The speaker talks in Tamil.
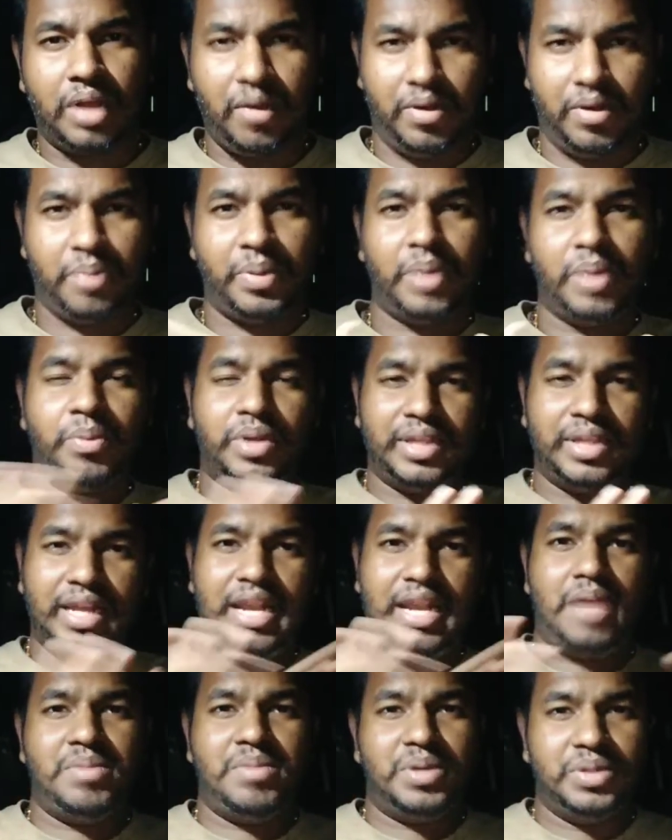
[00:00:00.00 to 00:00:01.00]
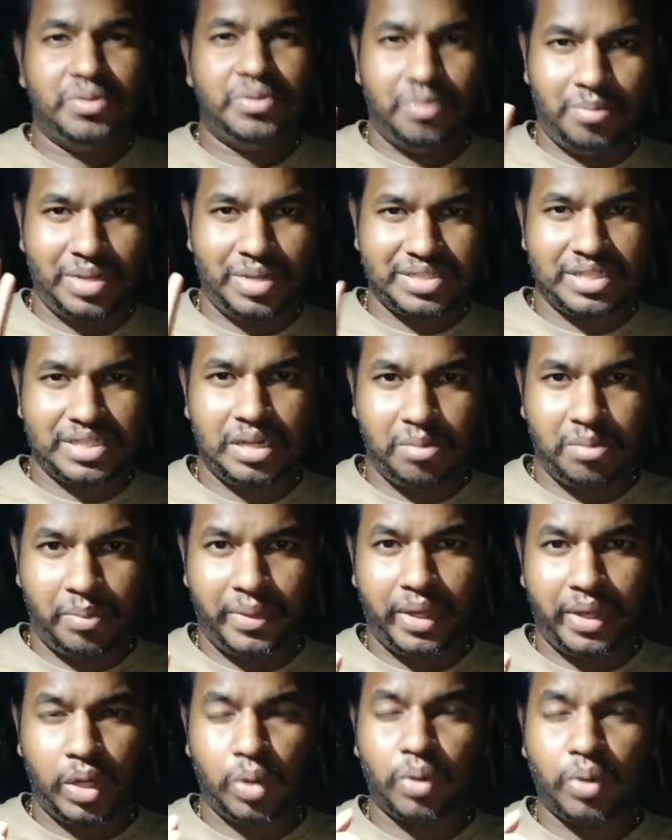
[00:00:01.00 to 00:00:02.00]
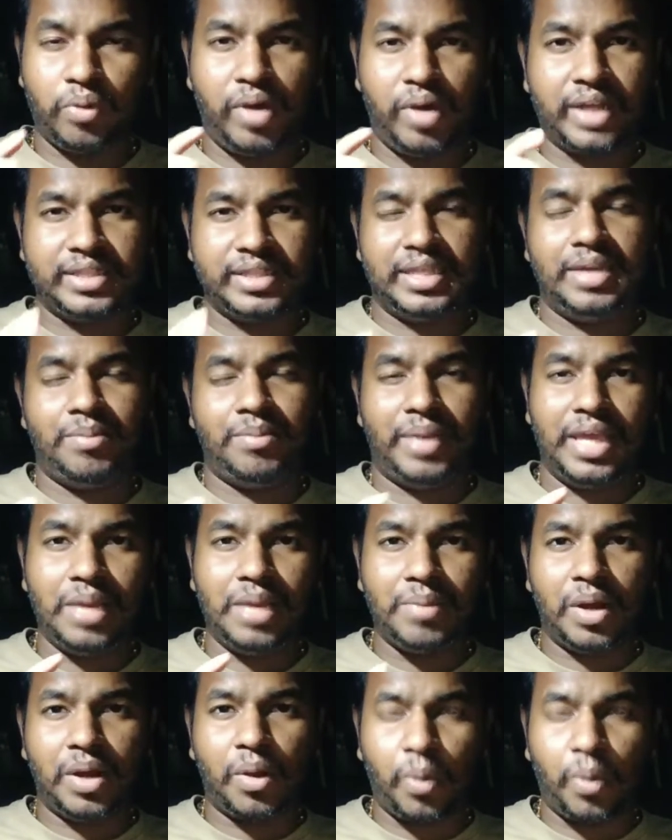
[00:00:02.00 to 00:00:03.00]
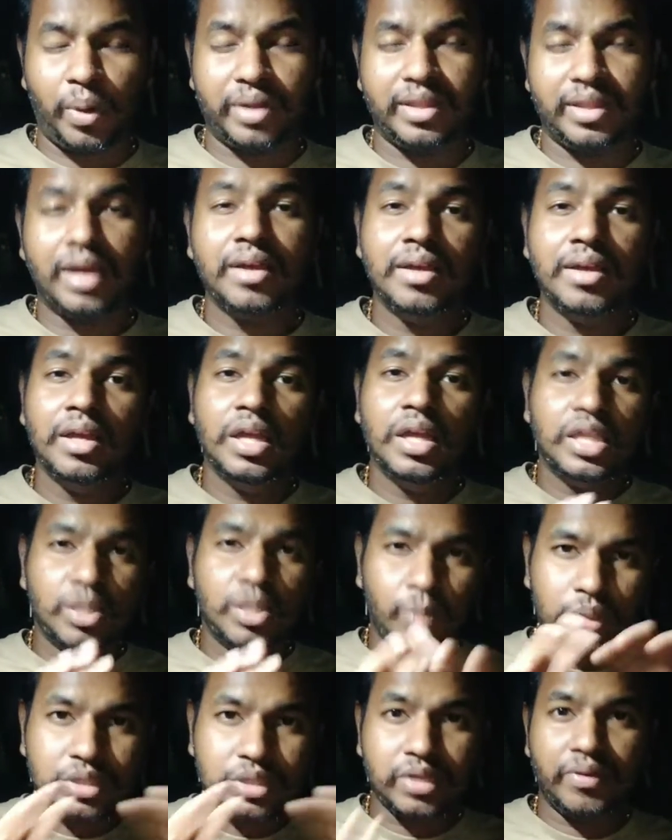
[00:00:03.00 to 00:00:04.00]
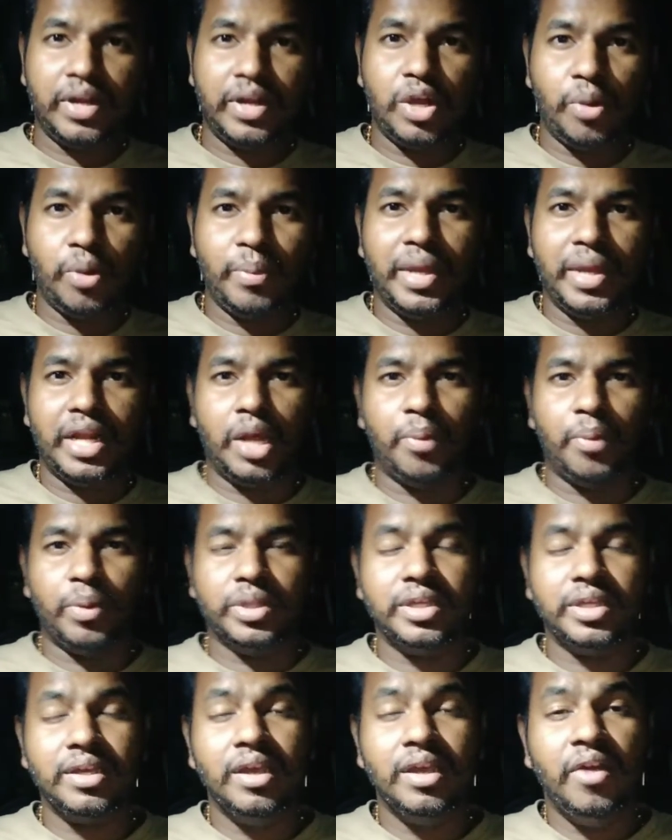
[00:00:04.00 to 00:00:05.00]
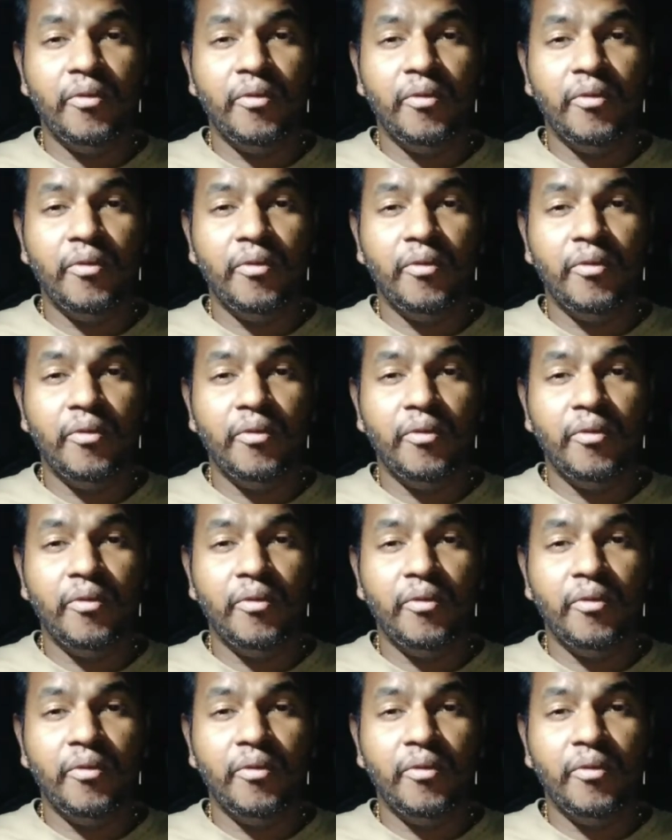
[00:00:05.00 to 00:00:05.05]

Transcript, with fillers: கவர் பண்ண போகிறது எல்லாமே வந்து விமர்சனம் அப்படிங்கிற ஒரு வார்த்தையை மையமாக கொண்டு தான் இந்த மொத்த வீடியோவுமே இருக்க போது